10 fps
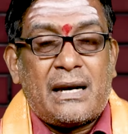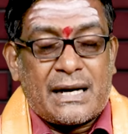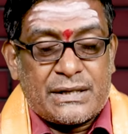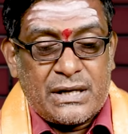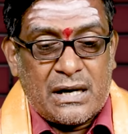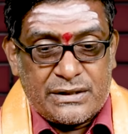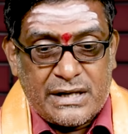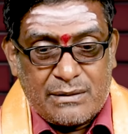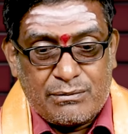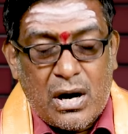లక్షణాలు
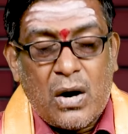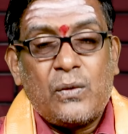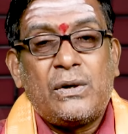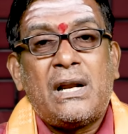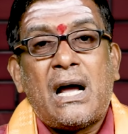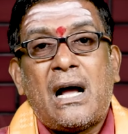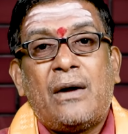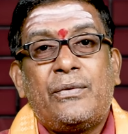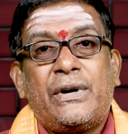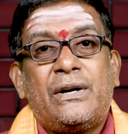శని బాగున్నా
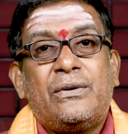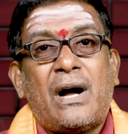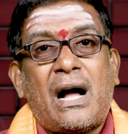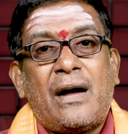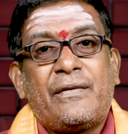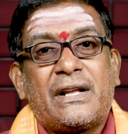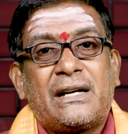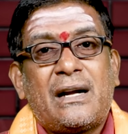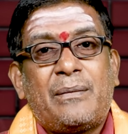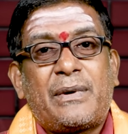వీళ్ళు ఆ
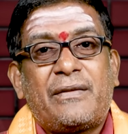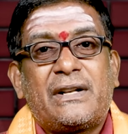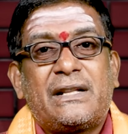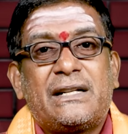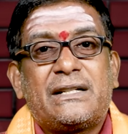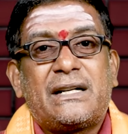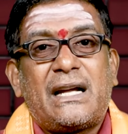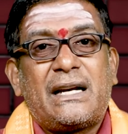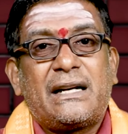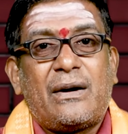విధంగా
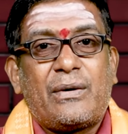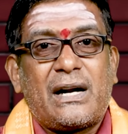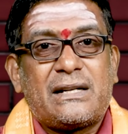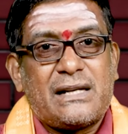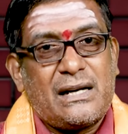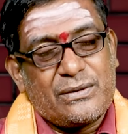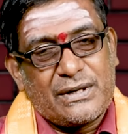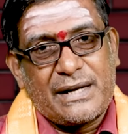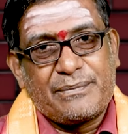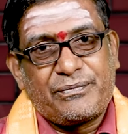ప్రవర్తించడానికి అవకాశాలు
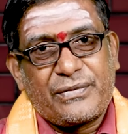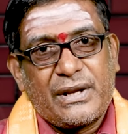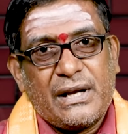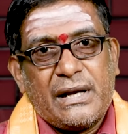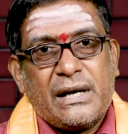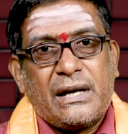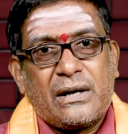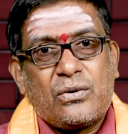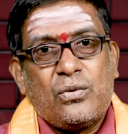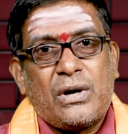ఉంటాయి
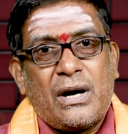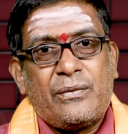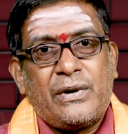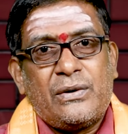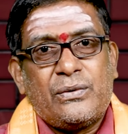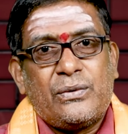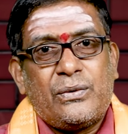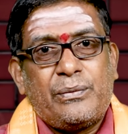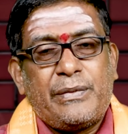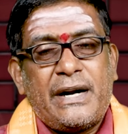ఎక్కువగా వీళ్ళు
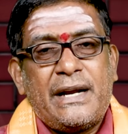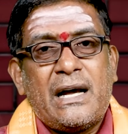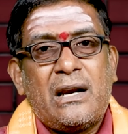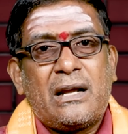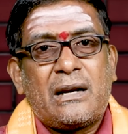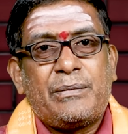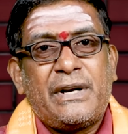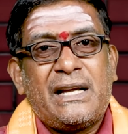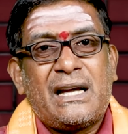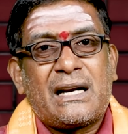మీడియాల
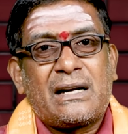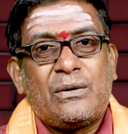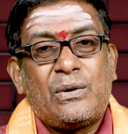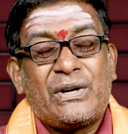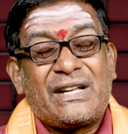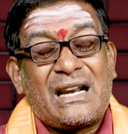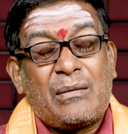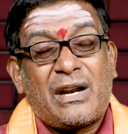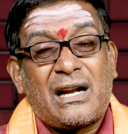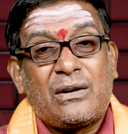మీడియా రంగంలో
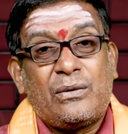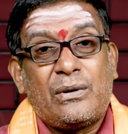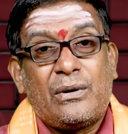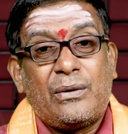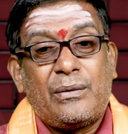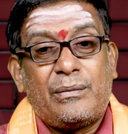ఇనప రంగంలో